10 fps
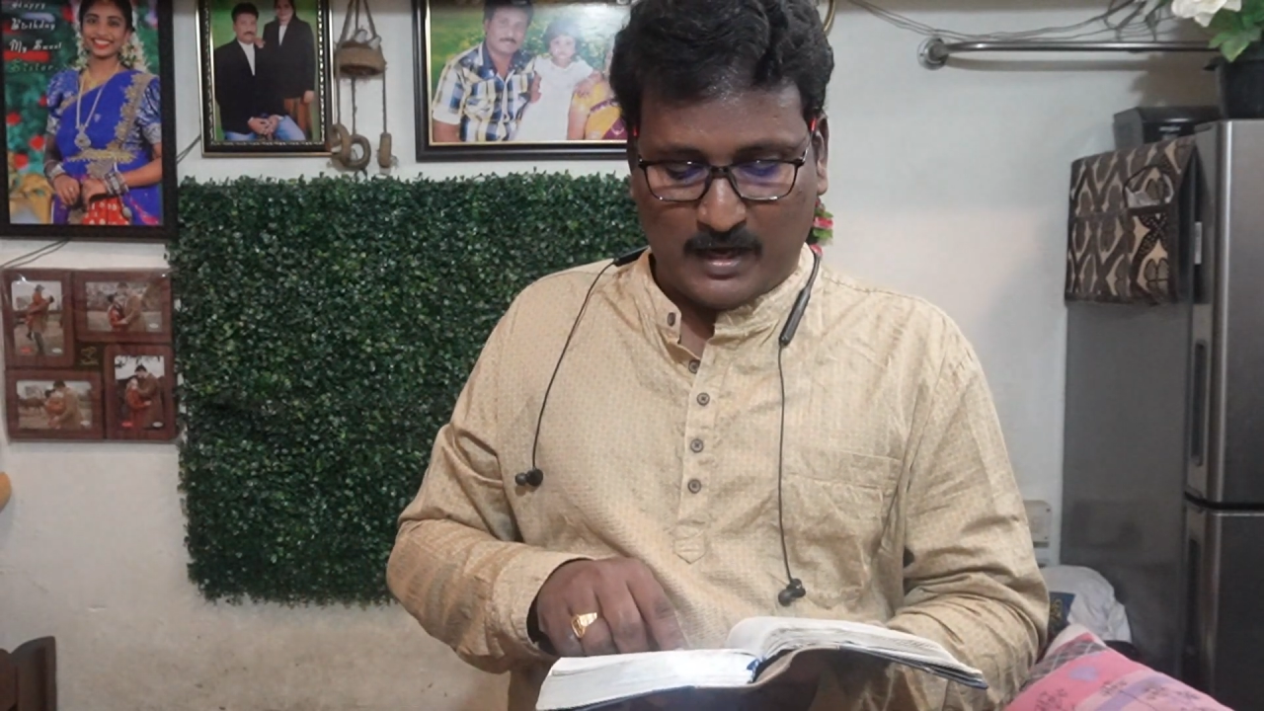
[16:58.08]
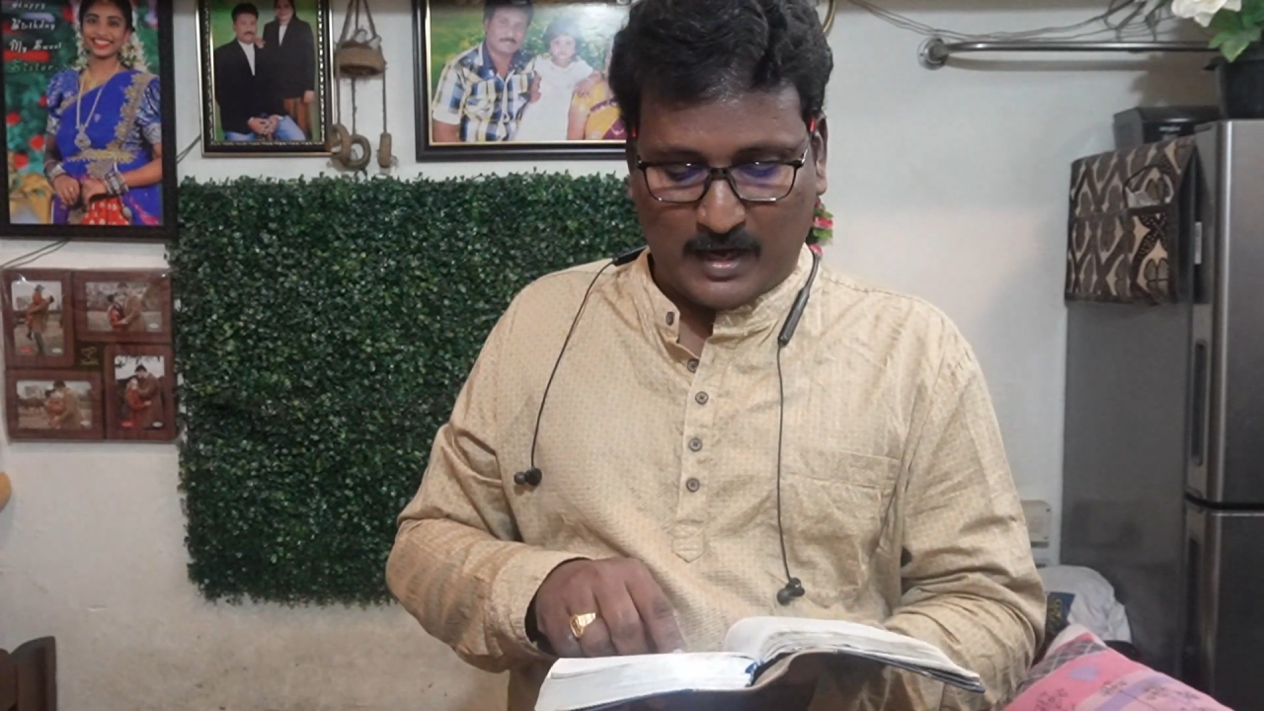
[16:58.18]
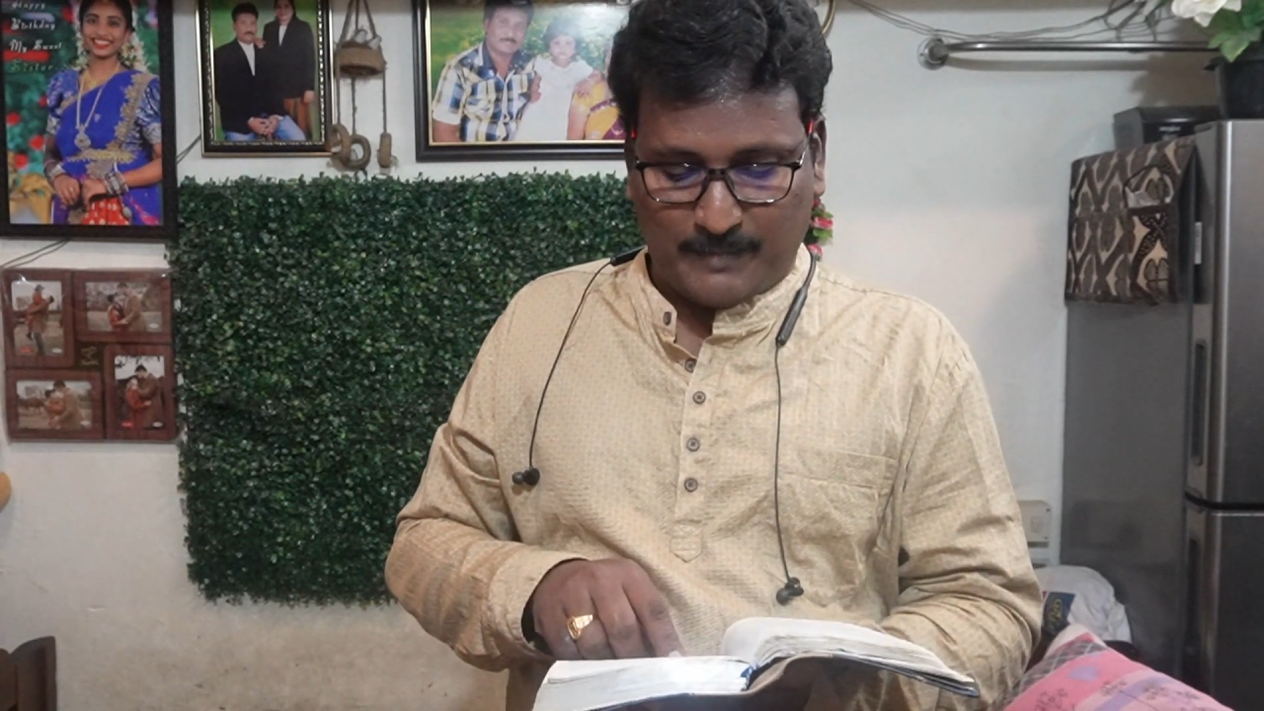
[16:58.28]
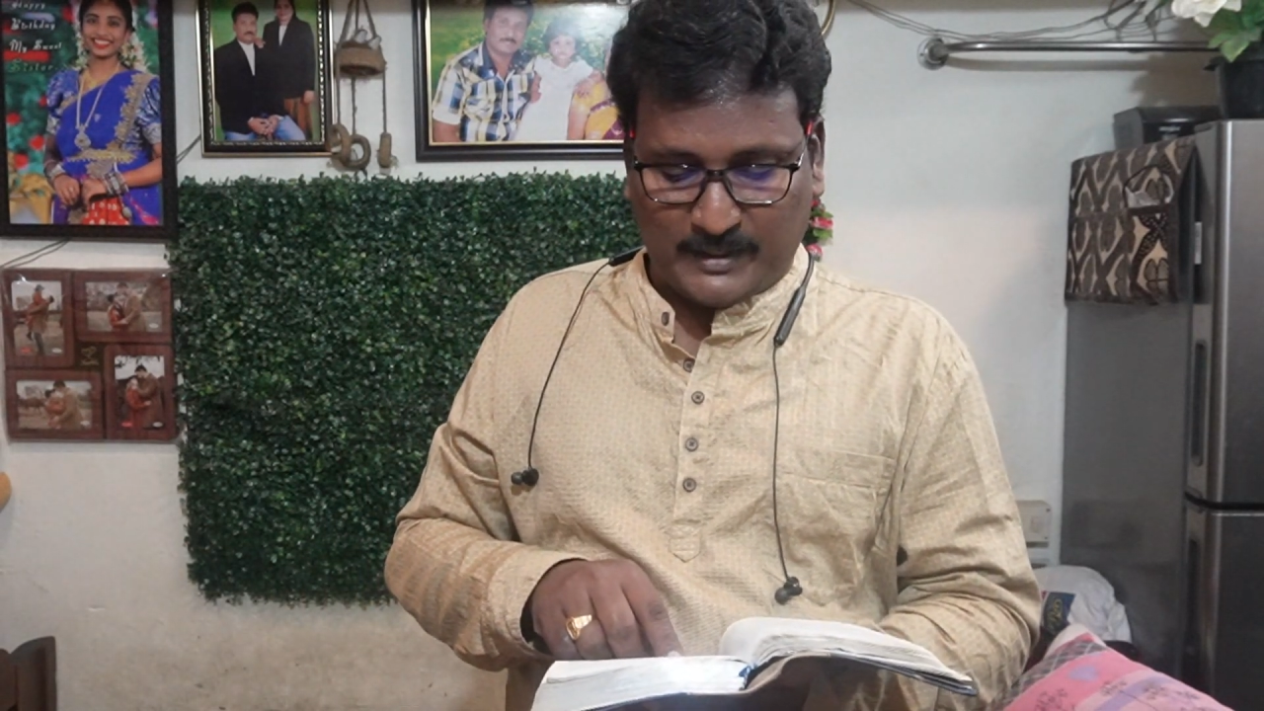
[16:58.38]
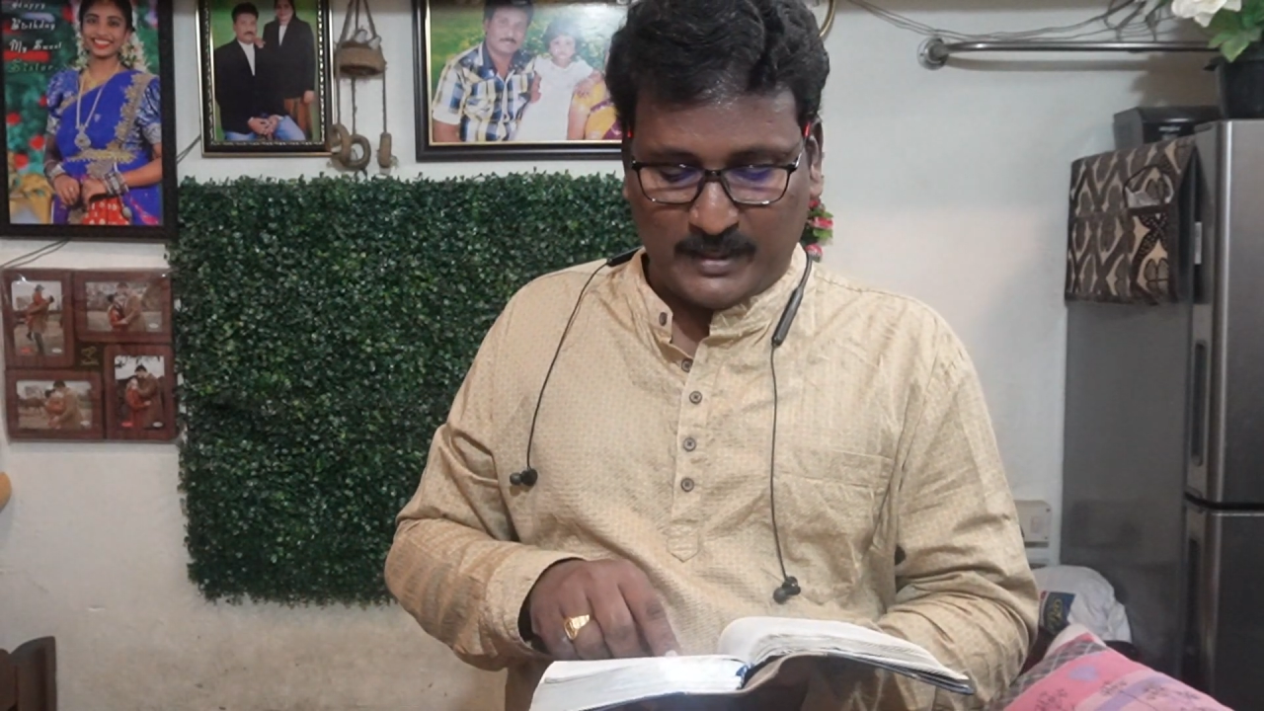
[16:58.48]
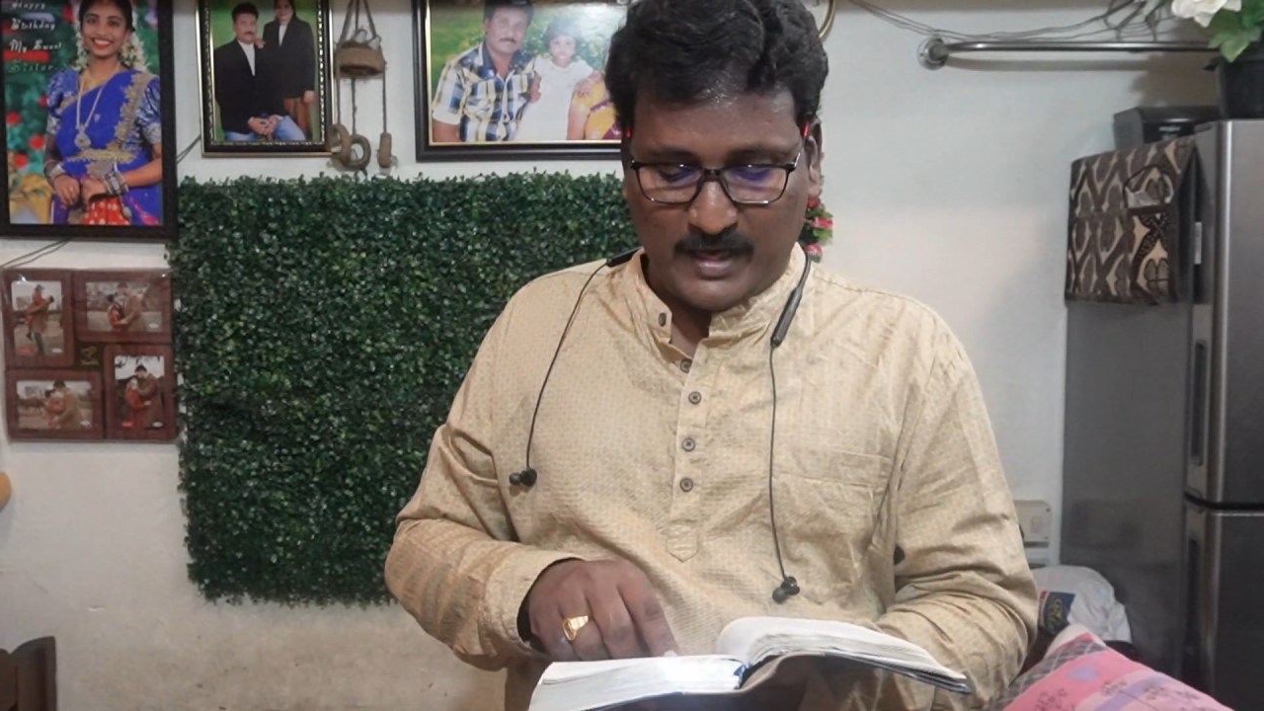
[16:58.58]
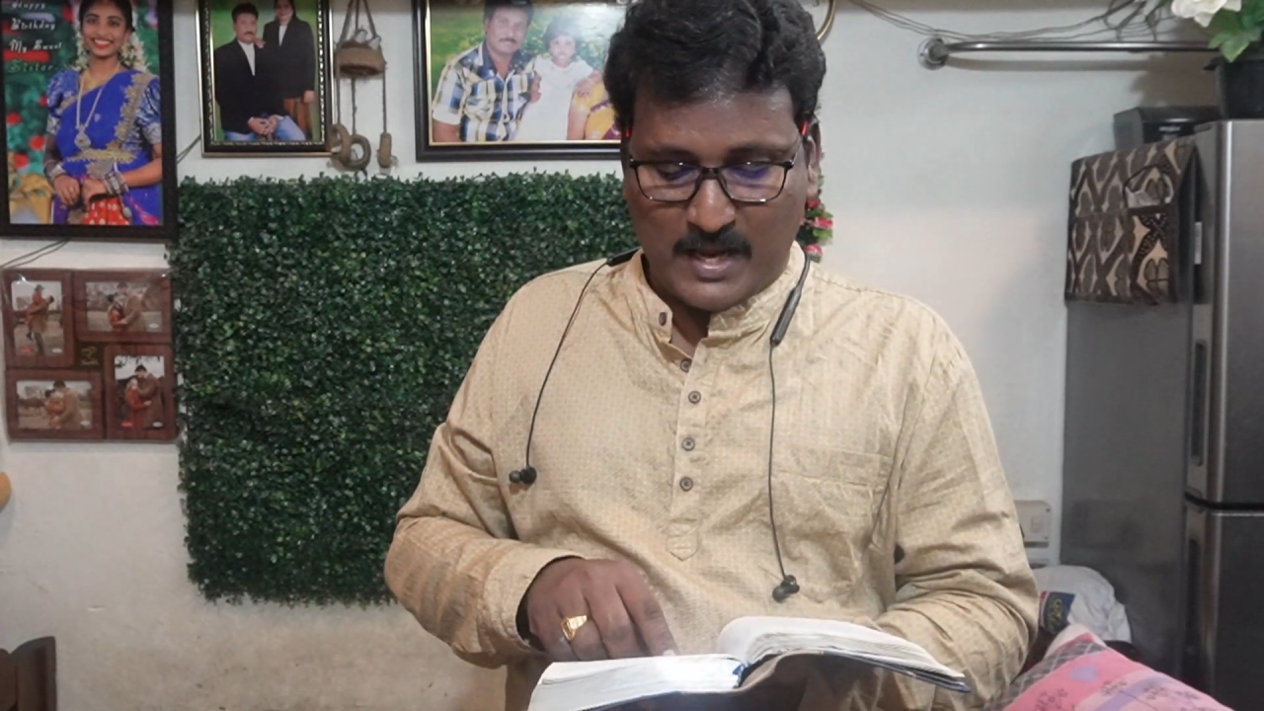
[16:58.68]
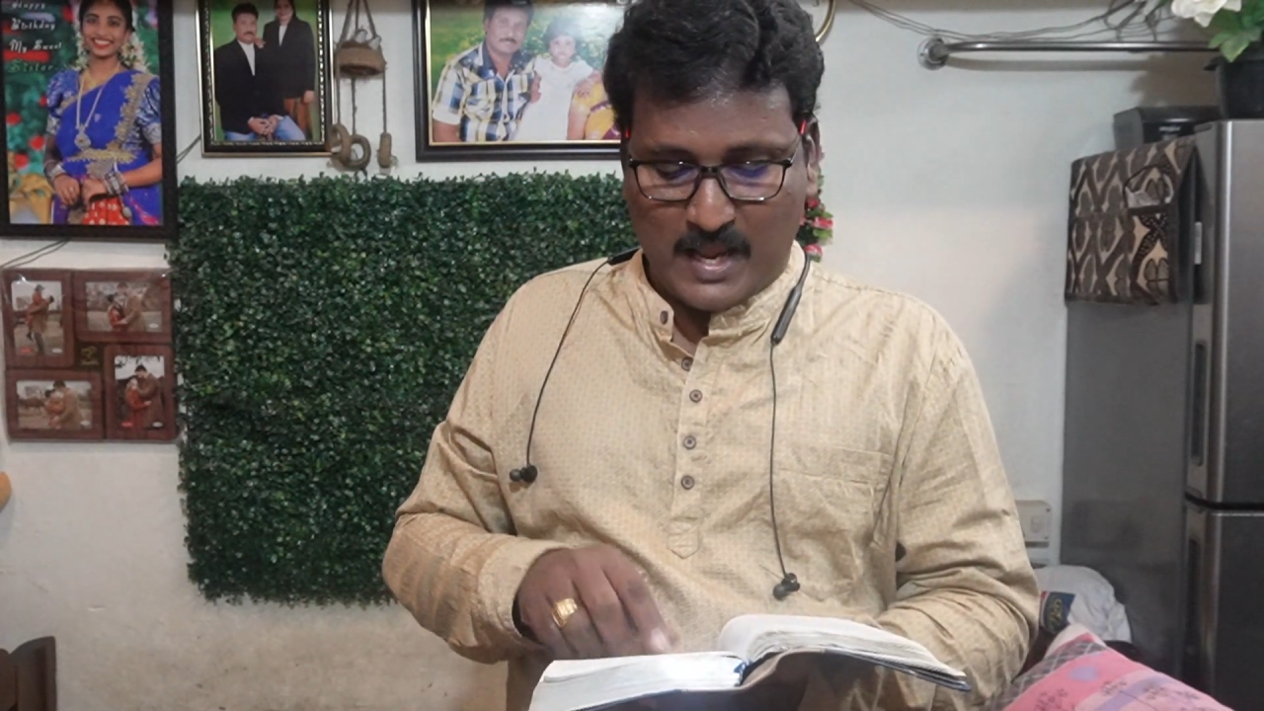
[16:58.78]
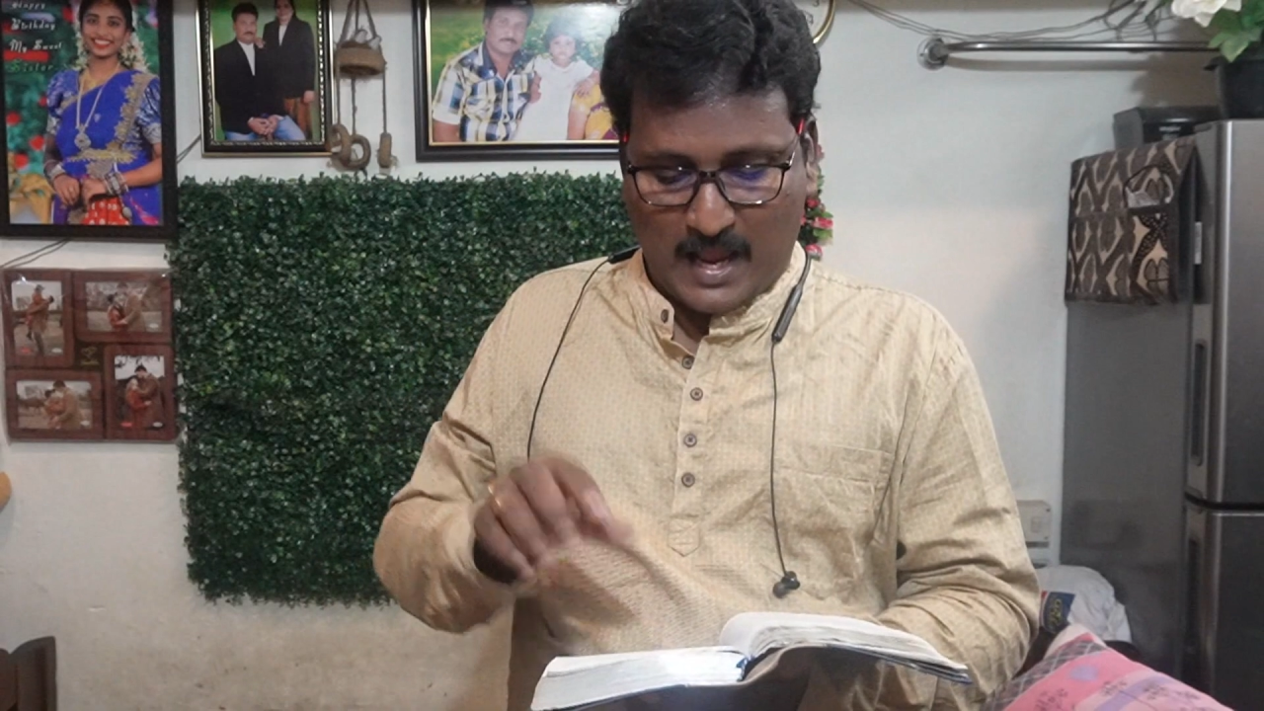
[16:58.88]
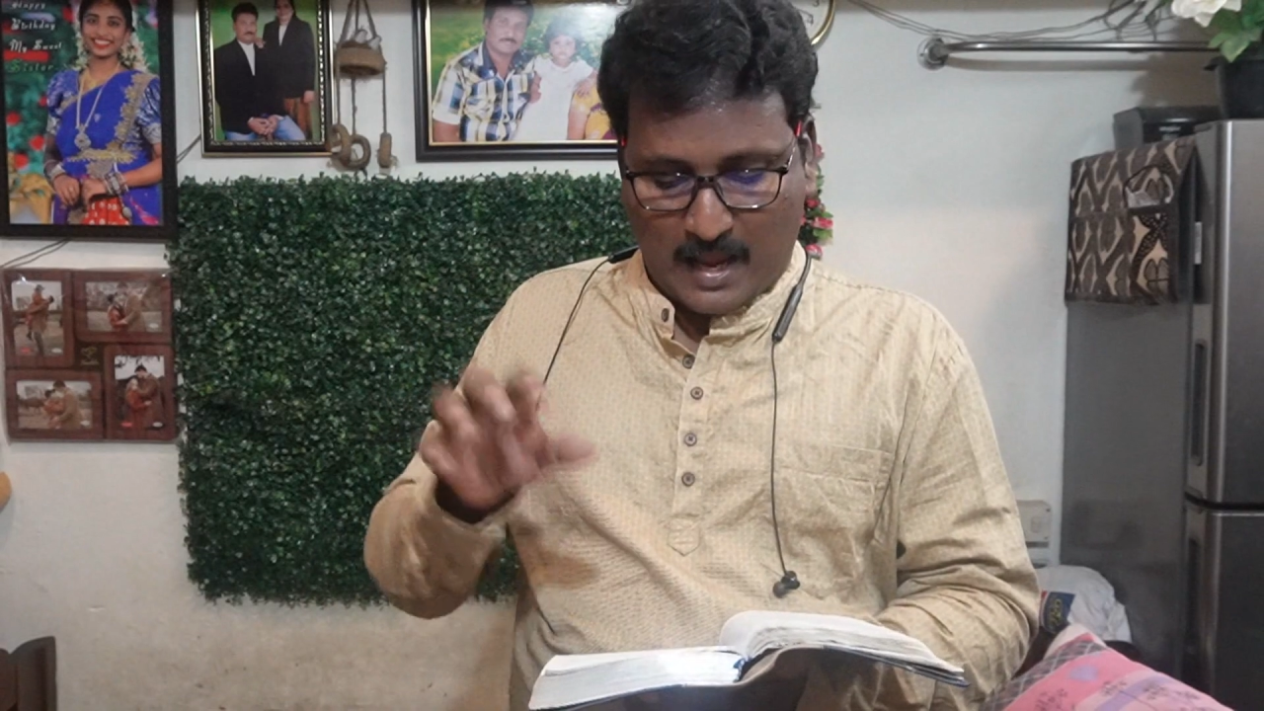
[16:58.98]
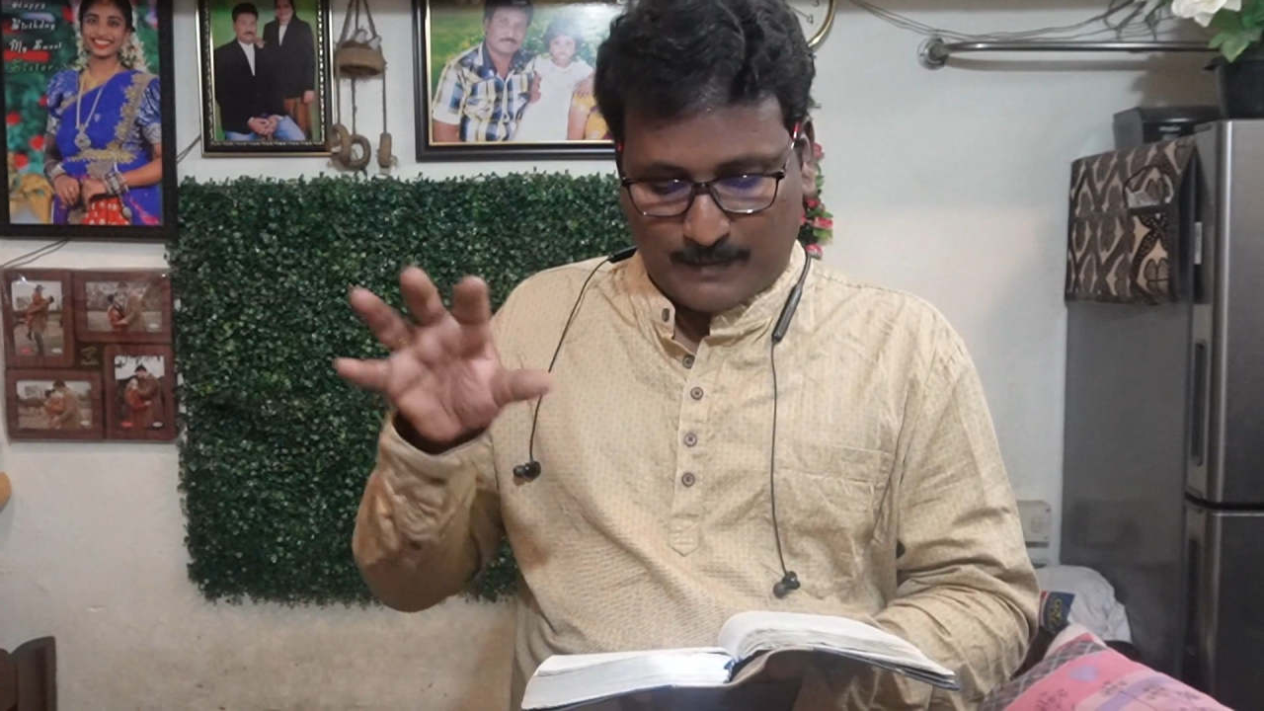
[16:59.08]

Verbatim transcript: కాబట్టి ఆ